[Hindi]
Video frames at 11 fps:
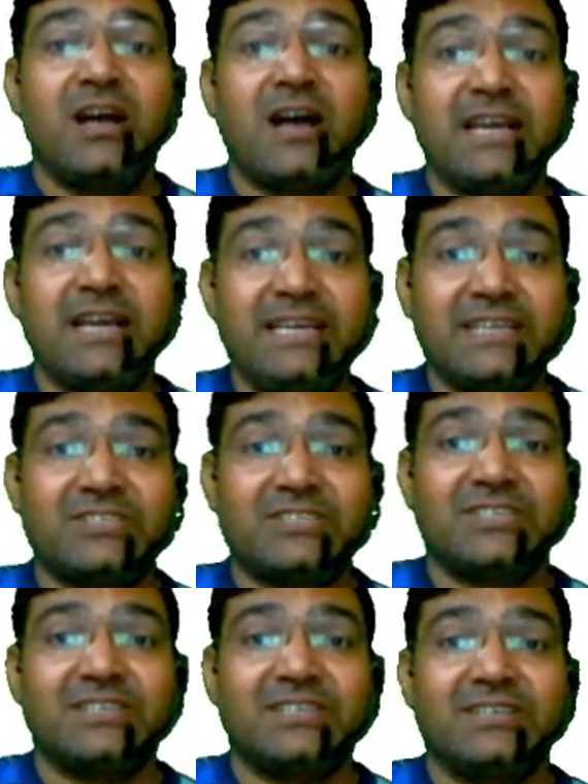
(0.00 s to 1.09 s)
हाइएस्ट
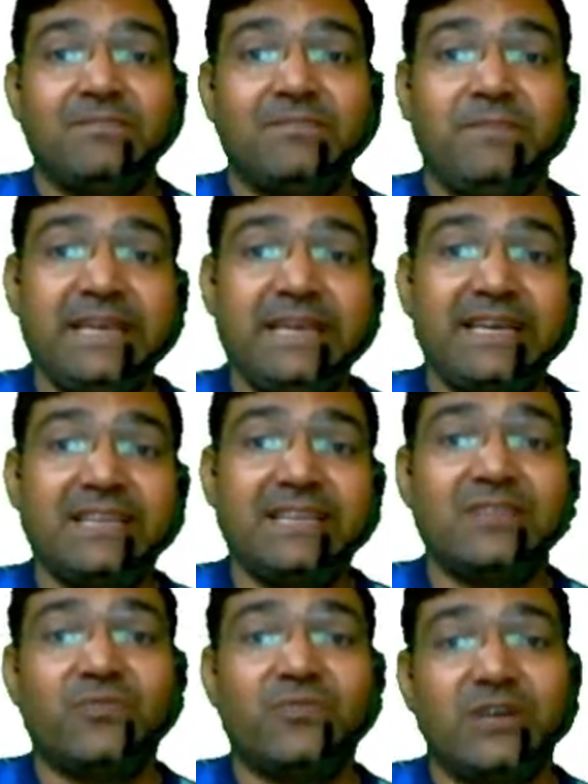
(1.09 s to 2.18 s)
पीक इन द
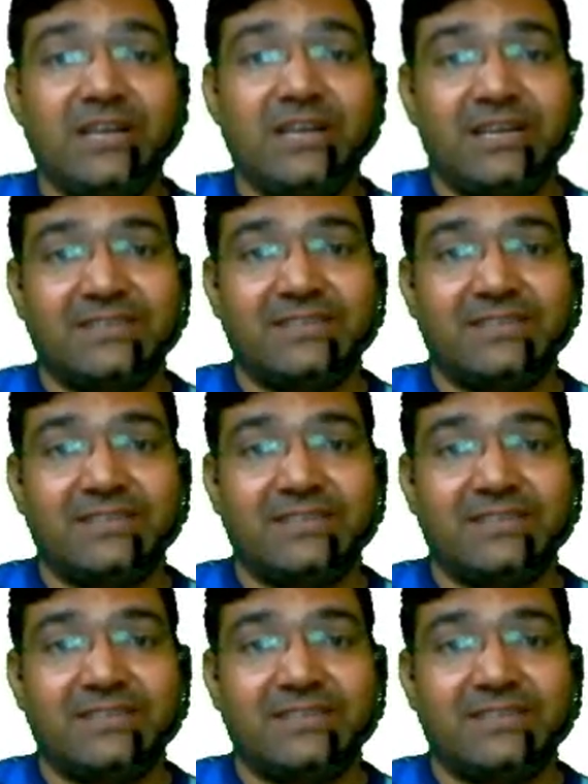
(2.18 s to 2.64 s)
वर्ल्ड